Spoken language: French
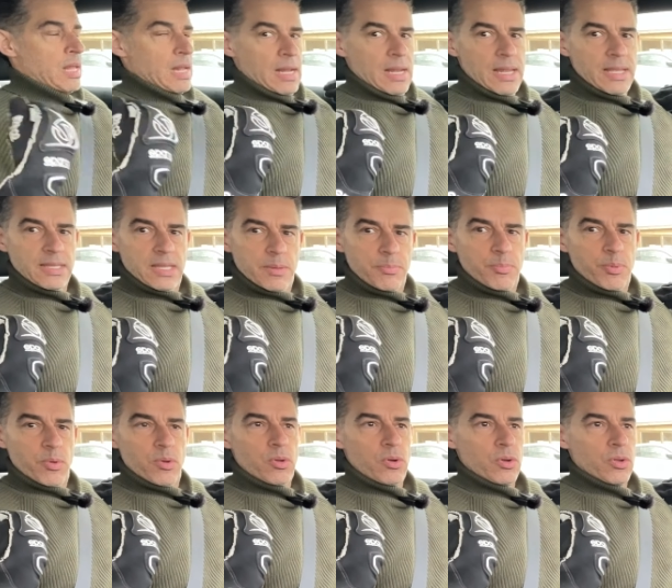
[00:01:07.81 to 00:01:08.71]
Les
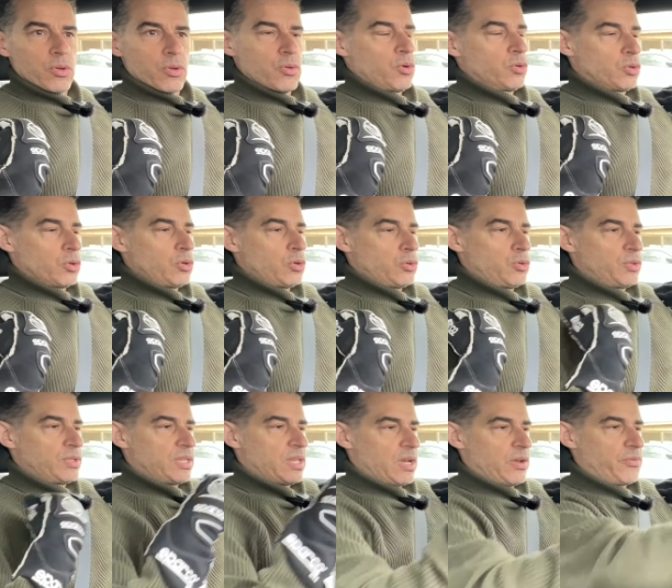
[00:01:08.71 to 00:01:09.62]
épaules contre le
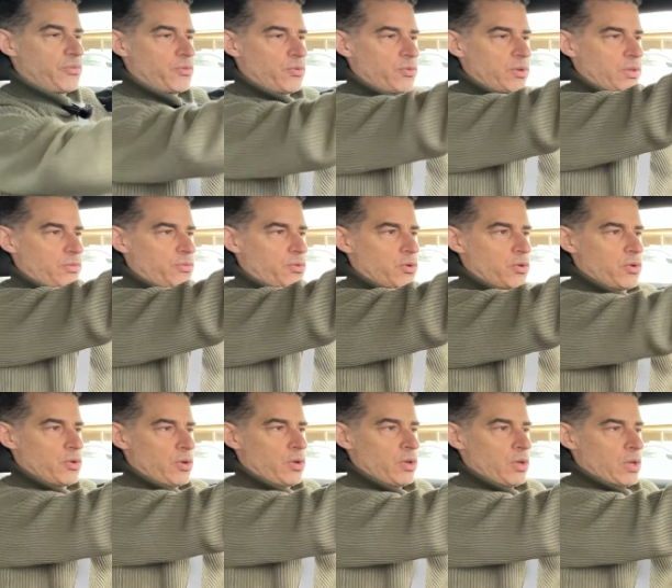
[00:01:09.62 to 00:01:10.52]
dossier à fond. Il faut
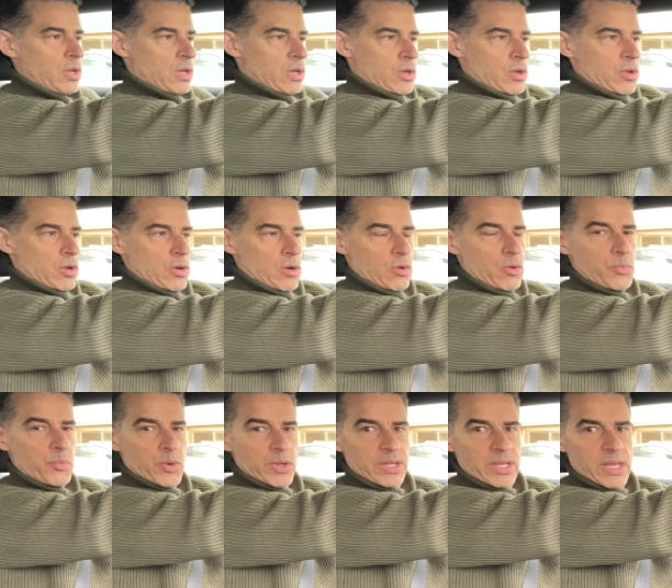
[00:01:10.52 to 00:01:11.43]
que le
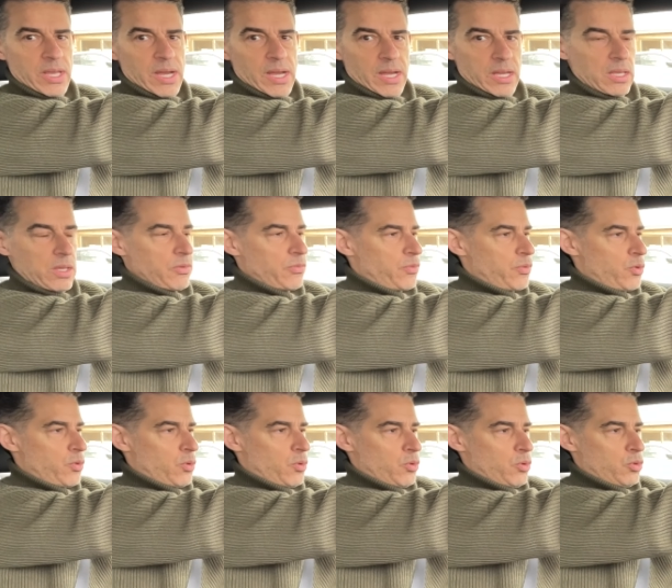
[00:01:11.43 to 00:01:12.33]
poignet arrive
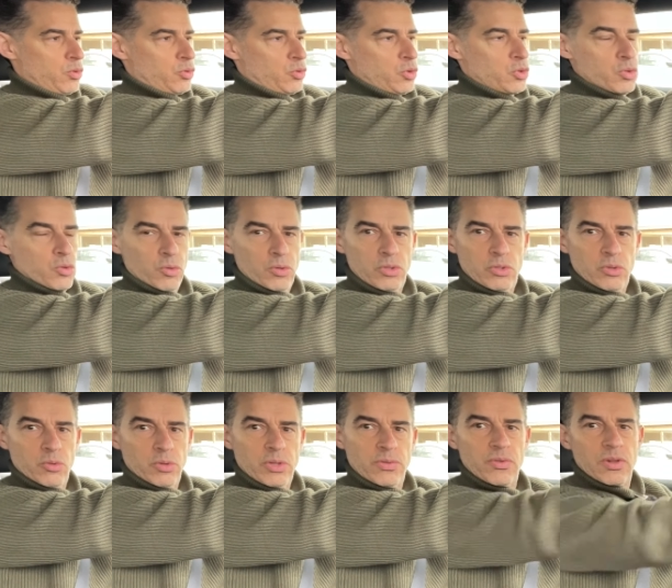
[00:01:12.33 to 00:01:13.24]
juste
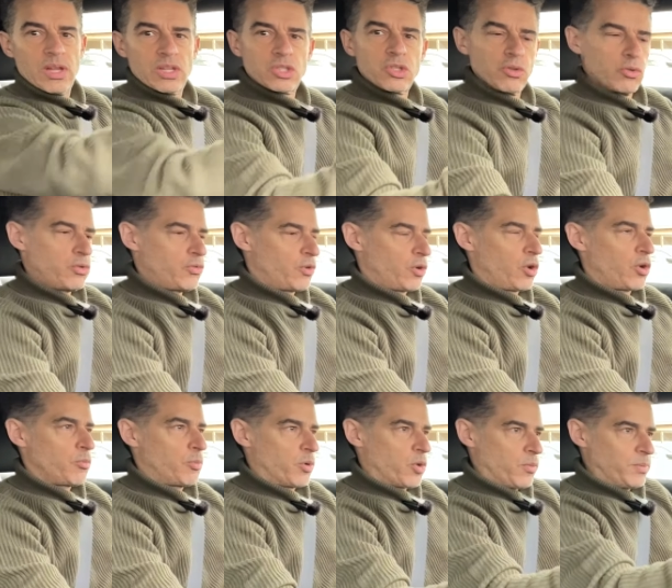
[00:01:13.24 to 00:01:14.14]
au, niveau de la jambe du
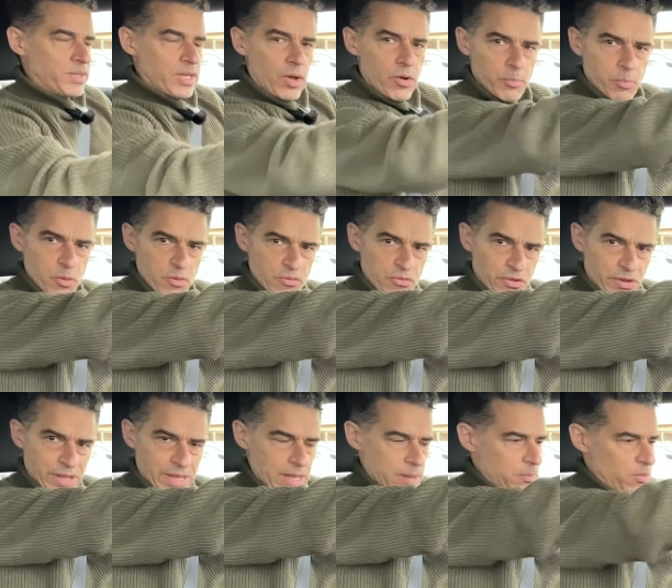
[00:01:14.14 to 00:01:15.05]
volant. Comme ça, on peut
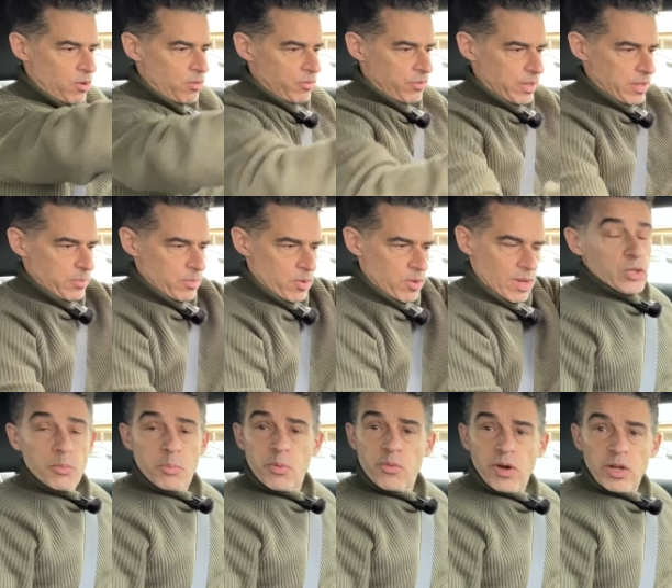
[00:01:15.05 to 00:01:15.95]
vraiment, vraiment
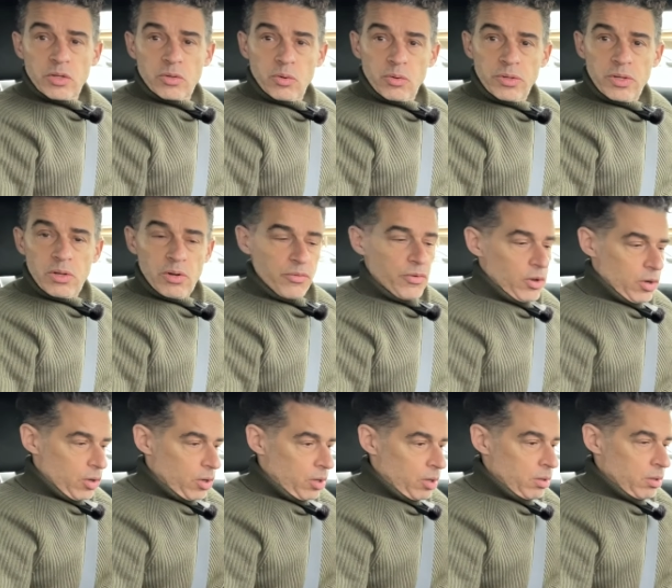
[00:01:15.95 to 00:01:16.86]
de pouvoir tourner le
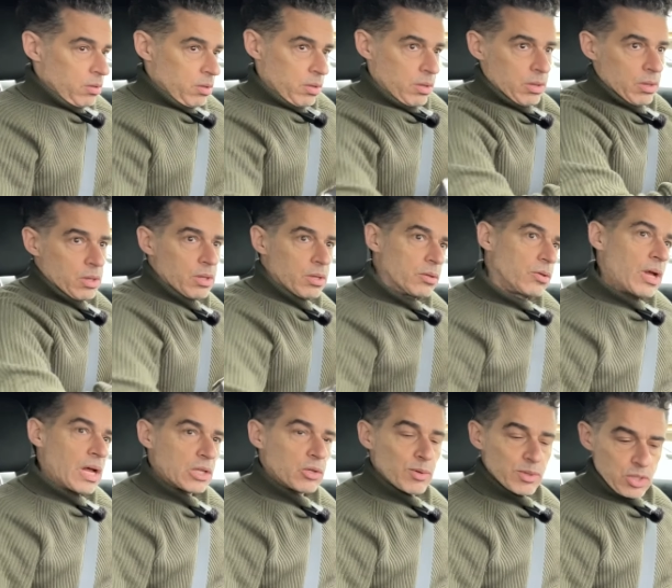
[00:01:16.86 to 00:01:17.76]
volant
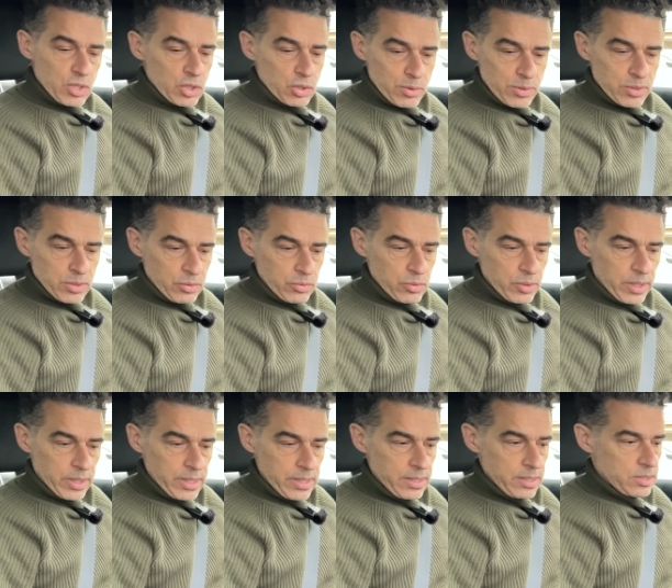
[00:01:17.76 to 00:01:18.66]
à 360
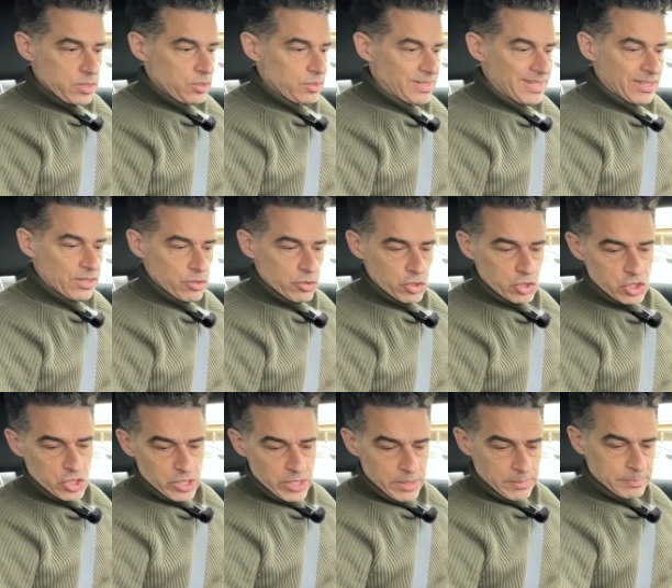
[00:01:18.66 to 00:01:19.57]
degrés sans être
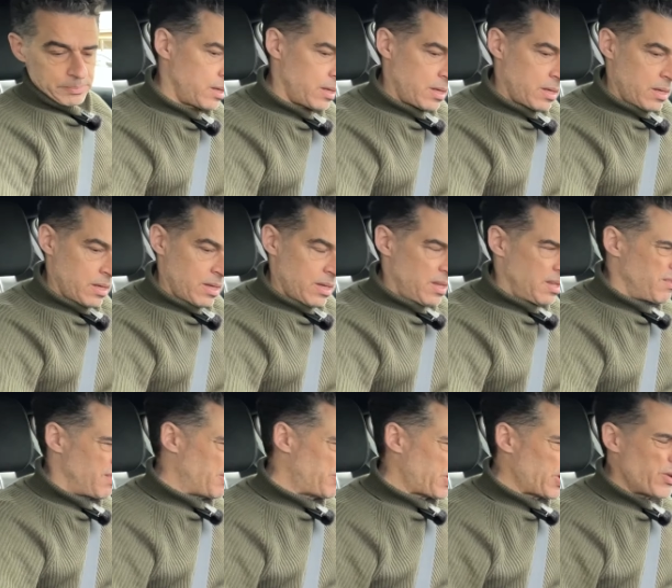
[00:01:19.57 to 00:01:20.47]
gêné.
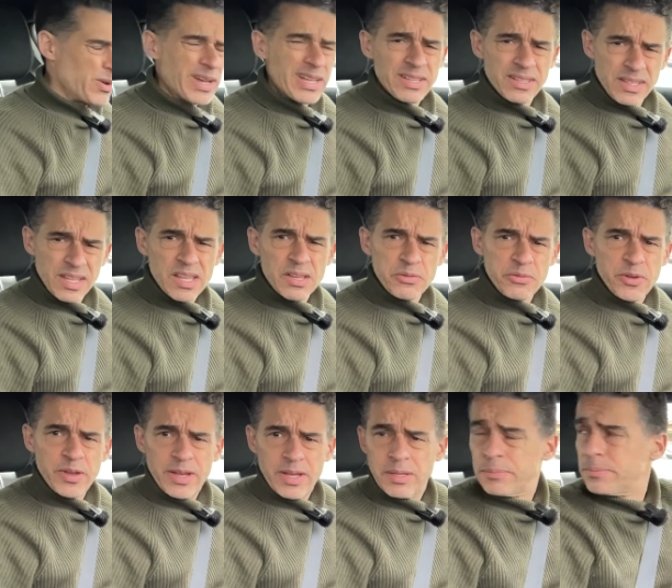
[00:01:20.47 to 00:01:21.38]
Il va falloir être très
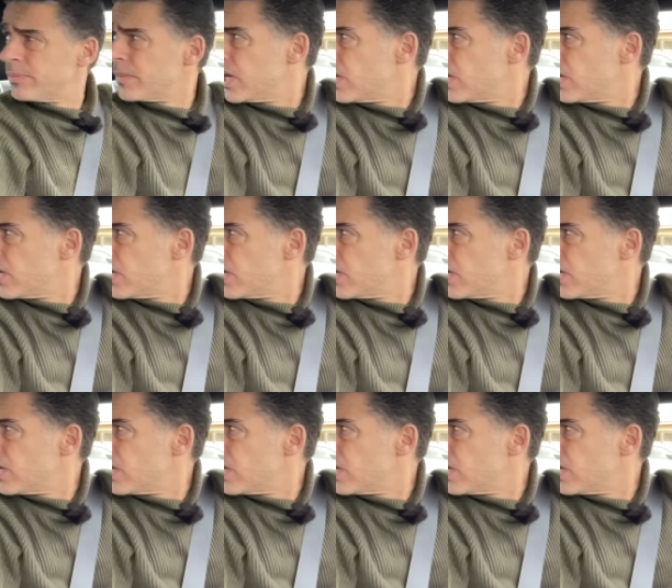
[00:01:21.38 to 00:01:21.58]
fin. Hein.